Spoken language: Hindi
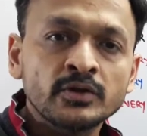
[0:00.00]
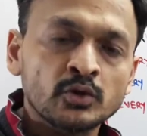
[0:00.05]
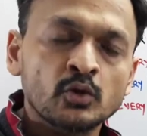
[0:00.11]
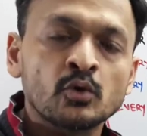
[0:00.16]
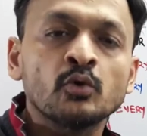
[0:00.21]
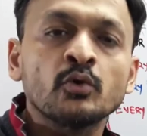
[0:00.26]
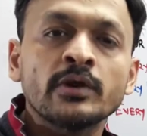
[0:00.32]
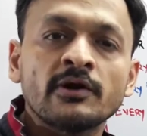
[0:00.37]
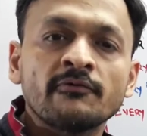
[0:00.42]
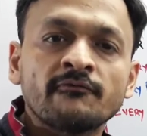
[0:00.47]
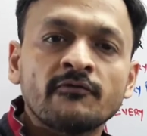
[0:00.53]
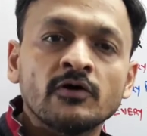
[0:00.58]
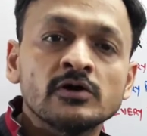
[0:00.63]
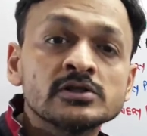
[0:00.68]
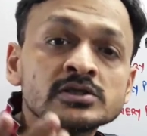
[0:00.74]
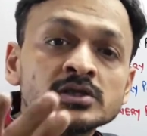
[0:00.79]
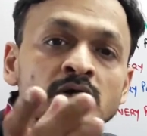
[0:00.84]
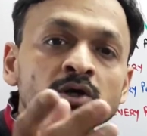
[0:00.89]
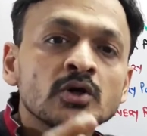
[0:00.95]
ट्रू या
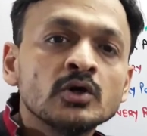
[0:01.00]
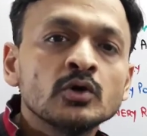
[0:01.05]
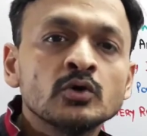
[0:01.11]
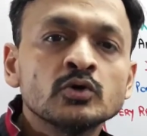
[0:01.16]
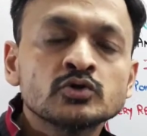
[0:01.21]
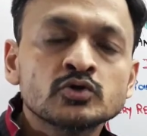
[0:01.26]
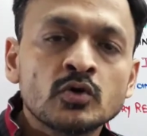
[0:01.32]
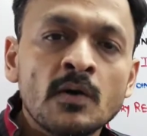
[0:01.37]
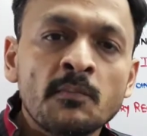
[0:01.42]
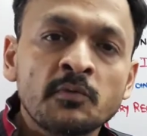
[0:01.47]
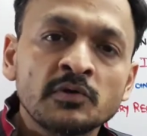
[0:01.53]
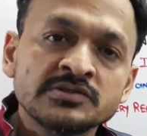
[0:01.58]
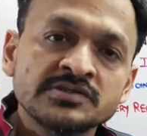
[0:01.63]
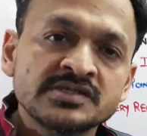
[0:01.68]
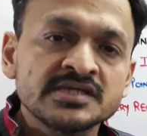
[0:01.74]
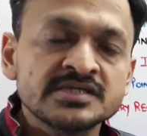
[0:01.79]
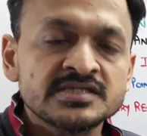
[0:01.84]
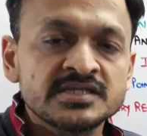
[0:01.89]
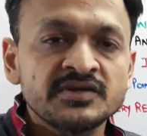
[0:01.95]
फॉल्स उसको आपको
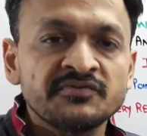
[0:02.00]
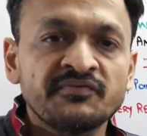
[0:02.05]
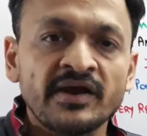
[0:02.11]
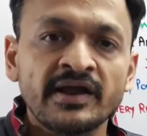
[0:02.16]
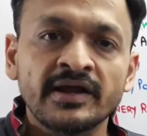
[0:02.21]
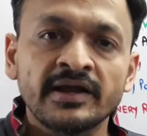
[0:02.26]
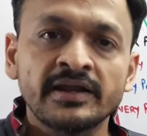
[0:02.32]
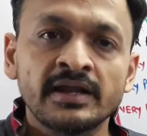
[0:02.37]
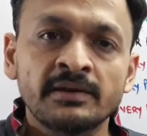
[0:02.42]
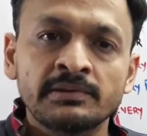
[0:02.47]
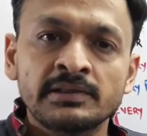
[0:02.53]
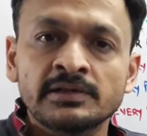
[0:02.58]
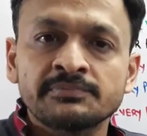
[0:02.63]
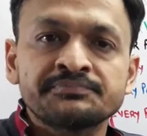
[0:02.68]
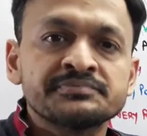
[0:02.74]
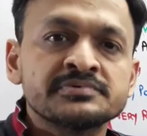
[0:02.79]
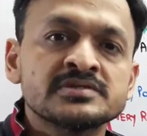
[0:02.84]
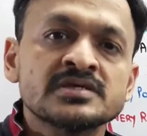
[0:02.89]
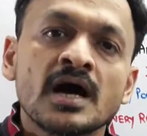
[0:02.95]
जस्टिफाई करना है
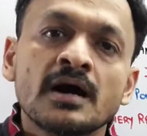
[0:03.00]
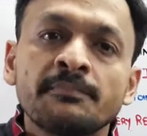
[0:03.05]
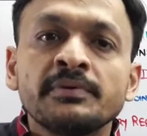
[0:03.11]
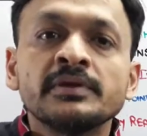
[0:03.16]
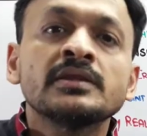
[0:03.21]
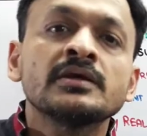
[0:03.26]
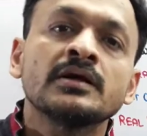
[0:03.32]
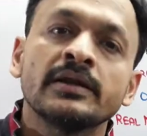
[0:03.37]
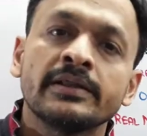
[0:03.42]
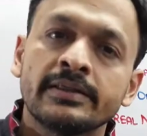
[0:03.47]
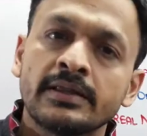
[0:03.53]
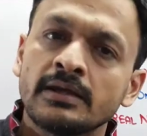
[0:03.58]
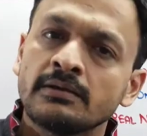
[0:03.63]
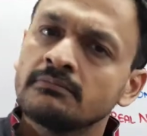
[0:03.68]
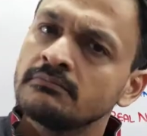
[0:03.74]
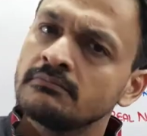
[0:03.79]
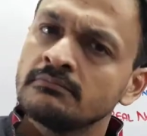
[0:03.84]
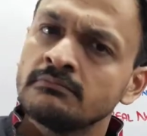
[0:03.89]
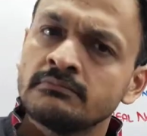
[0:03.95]
मतलब साबित करना है
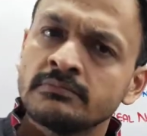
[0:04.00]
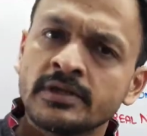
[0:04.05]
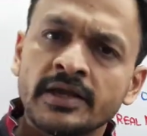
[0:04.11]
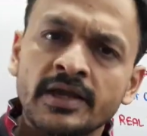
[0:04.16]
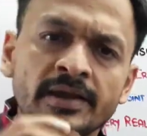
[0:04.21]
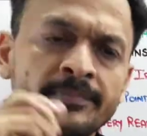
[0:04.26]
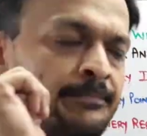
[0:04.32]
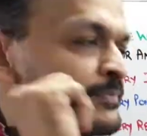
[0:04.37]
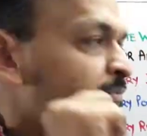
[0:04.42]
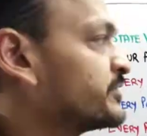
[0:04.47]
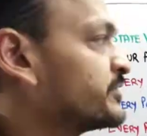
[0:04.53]
ठीक है